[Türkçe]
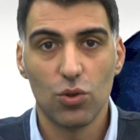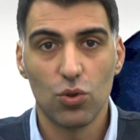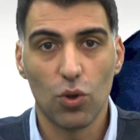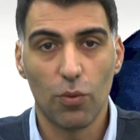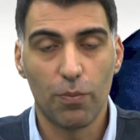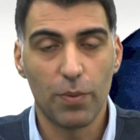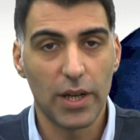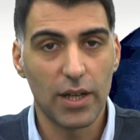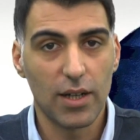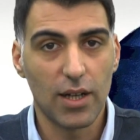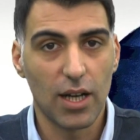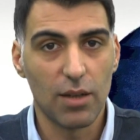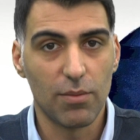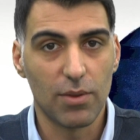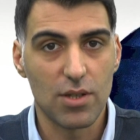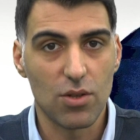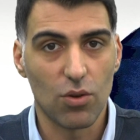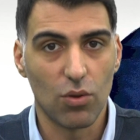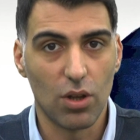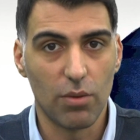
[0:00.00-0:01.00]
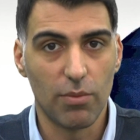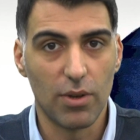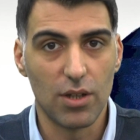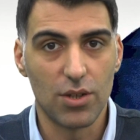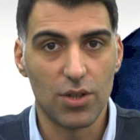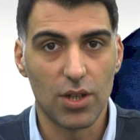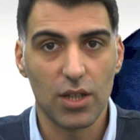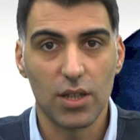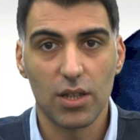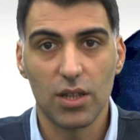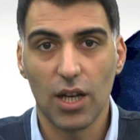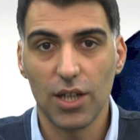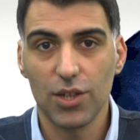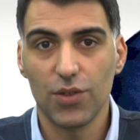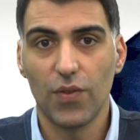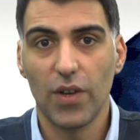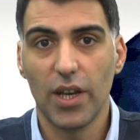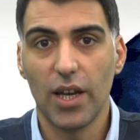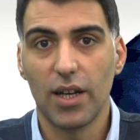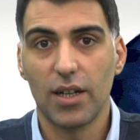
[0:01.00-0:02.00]
Toprak kayması olabilecek,
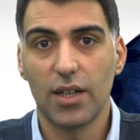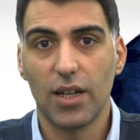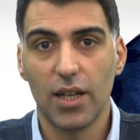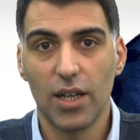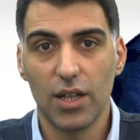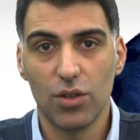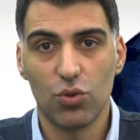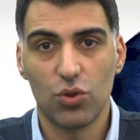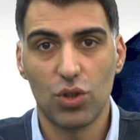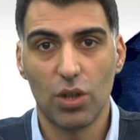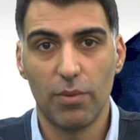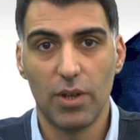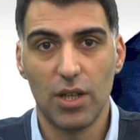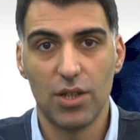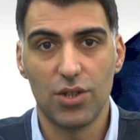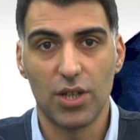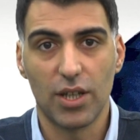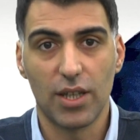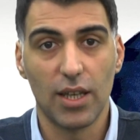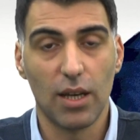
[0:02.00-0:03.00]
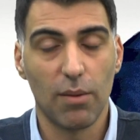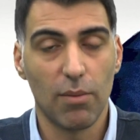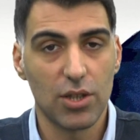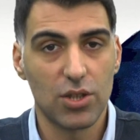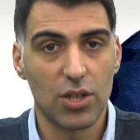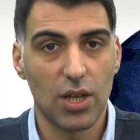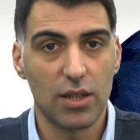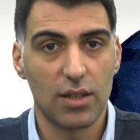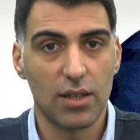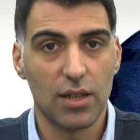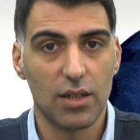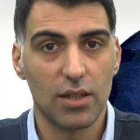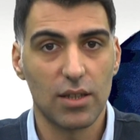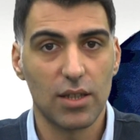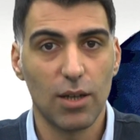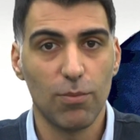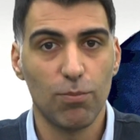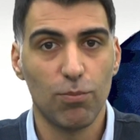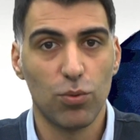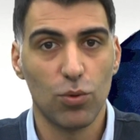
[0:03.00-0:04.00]
taş veya kaya düşebilecek yamaç
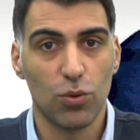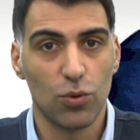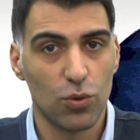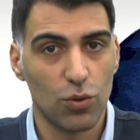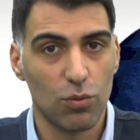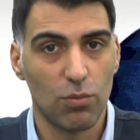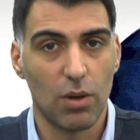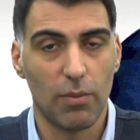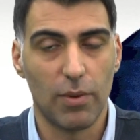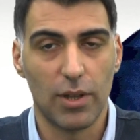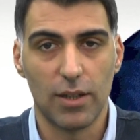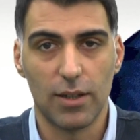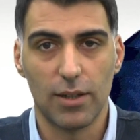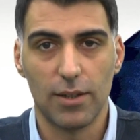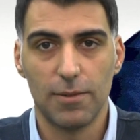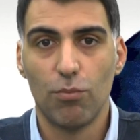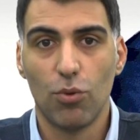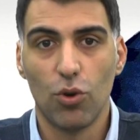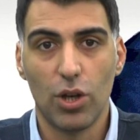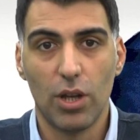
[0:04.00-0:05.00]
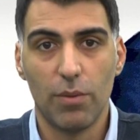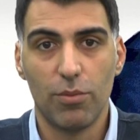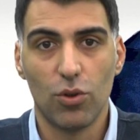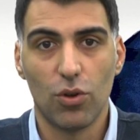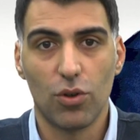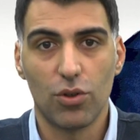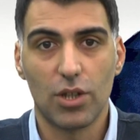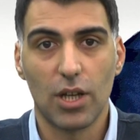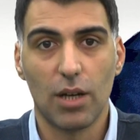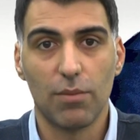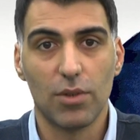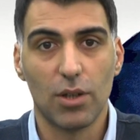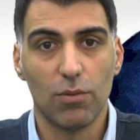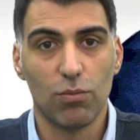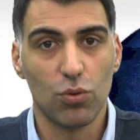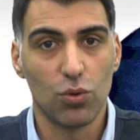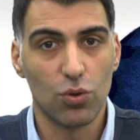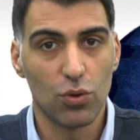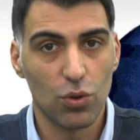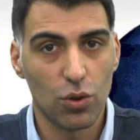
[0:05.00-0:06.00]
altlarında bulunulmamalı. Böyle bir
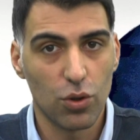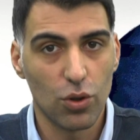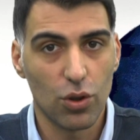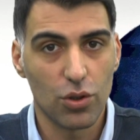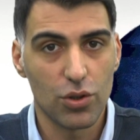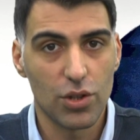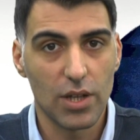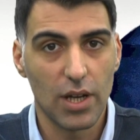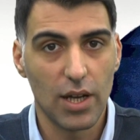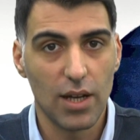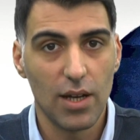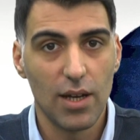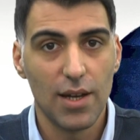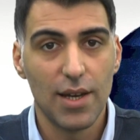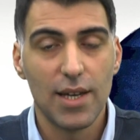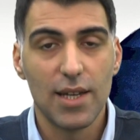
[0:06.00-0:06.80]
ortamda bulunuluyorsa